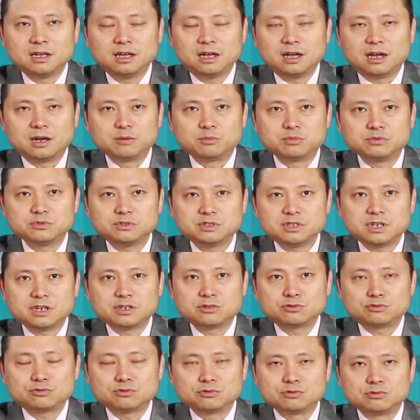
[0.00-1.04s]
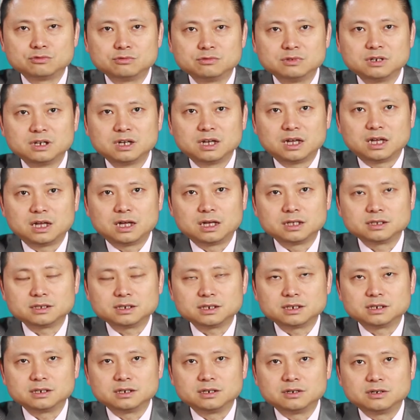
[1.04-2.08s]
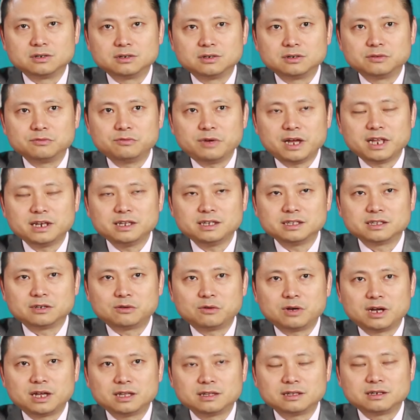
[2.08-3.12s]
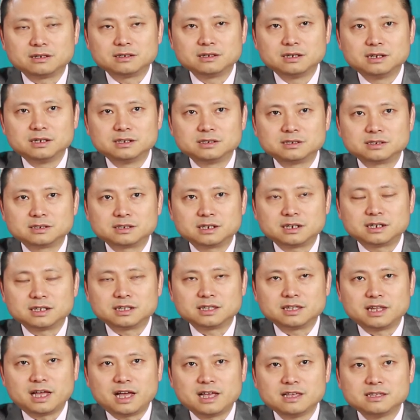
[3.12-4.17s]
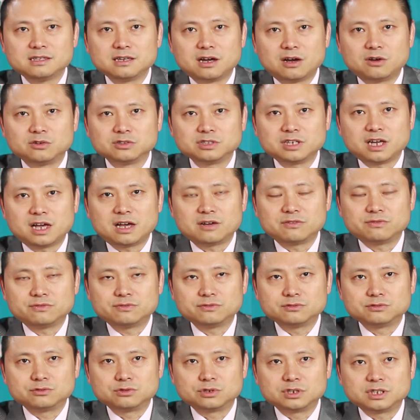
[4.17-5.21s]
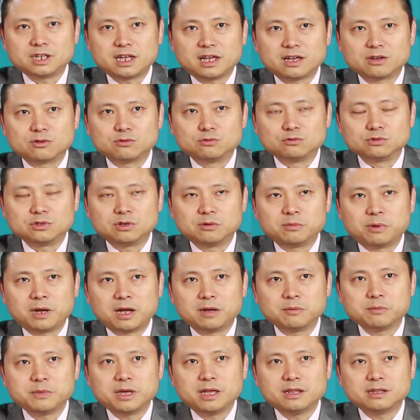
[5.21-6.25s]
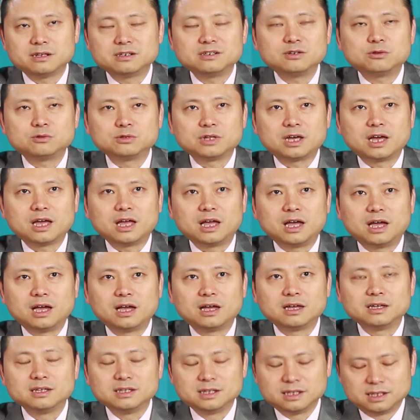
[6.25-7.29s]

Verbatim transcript: 啊，不借助啊这个外力的话呢，是很难咬下附着在骨头旁边的肉的啊。